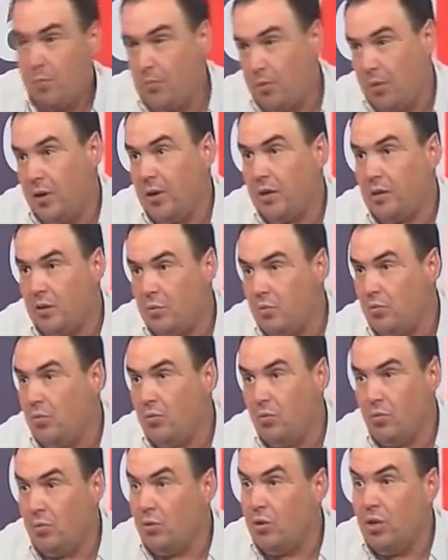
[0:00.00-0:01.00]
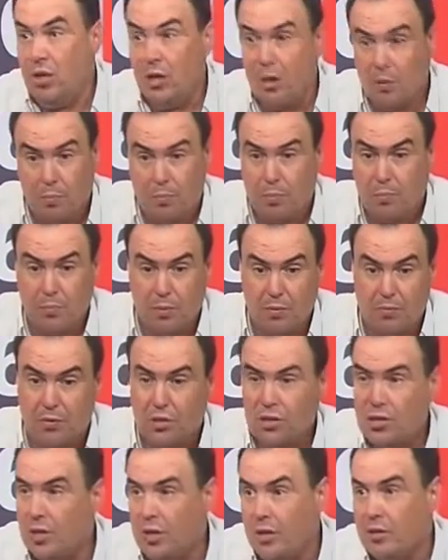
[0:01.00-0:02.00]
поэтому не
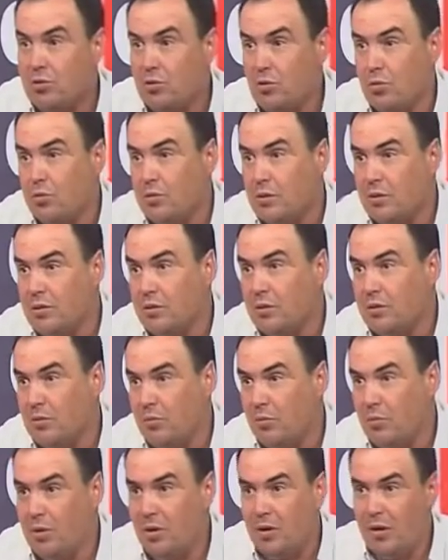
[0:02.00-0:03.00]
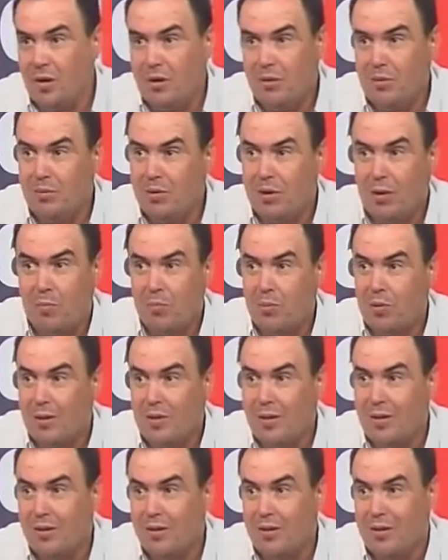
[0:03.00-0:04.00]
повышая стоимость семинара я
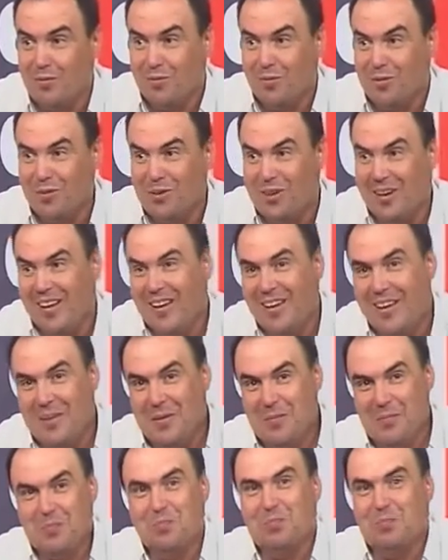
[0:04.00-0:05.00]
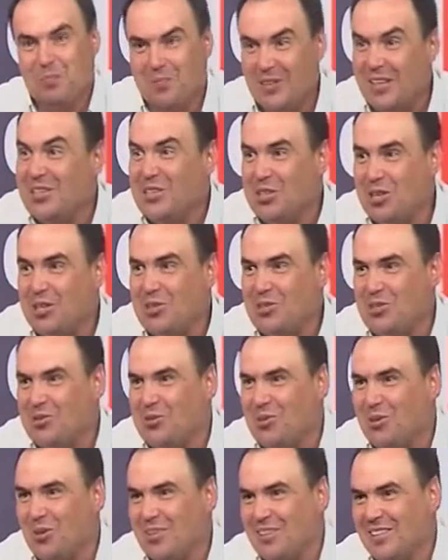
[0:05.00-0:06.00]
продлил его на, на час
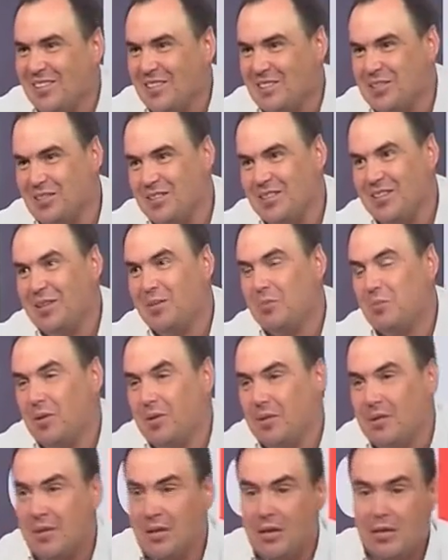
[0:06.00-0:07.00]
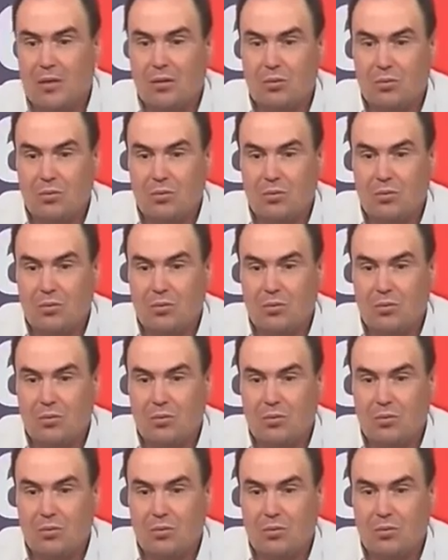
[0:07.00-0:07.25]
сорок даже, не на полтора.